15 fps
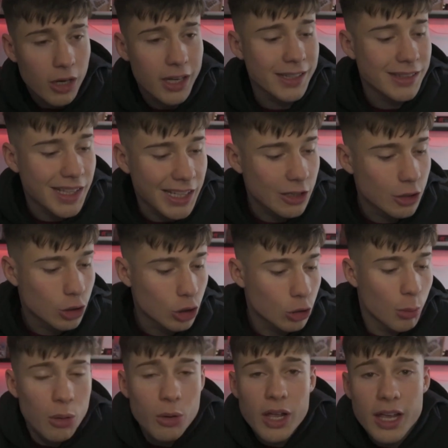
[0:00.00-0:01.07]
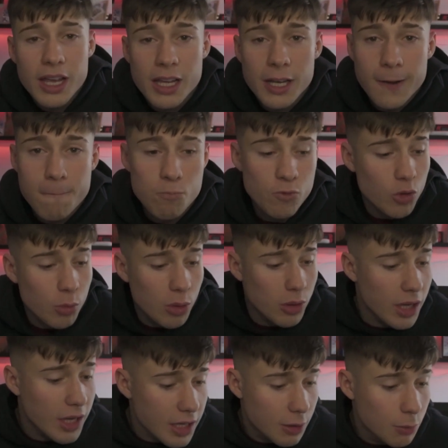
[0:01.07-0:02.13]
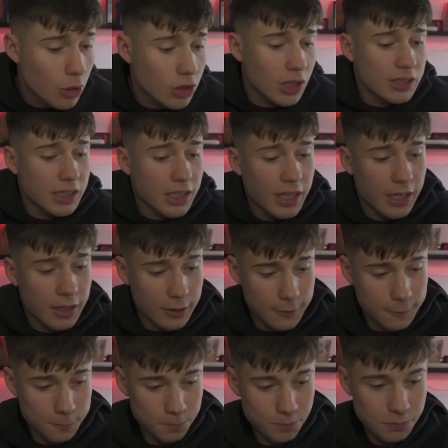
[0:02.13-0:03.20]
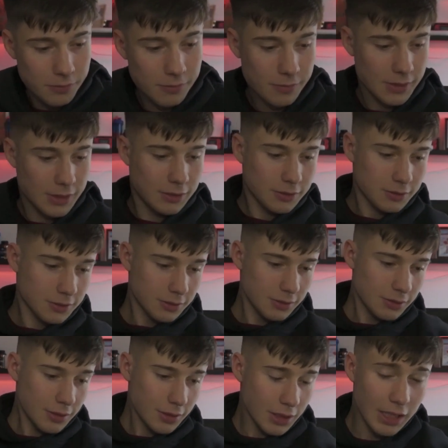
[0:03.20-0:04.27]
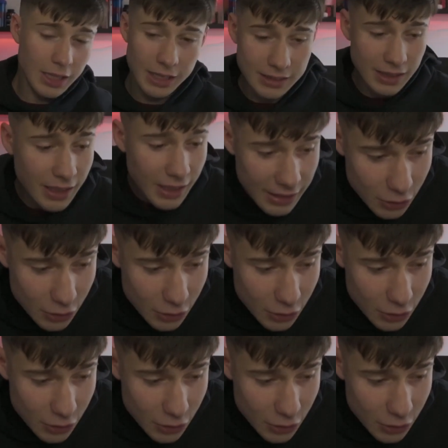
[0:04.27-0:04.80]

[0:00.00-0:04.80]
tanto? Me voy a ir. Yo me voy a ir, vos te vas a quedar. El que se va a quedar sos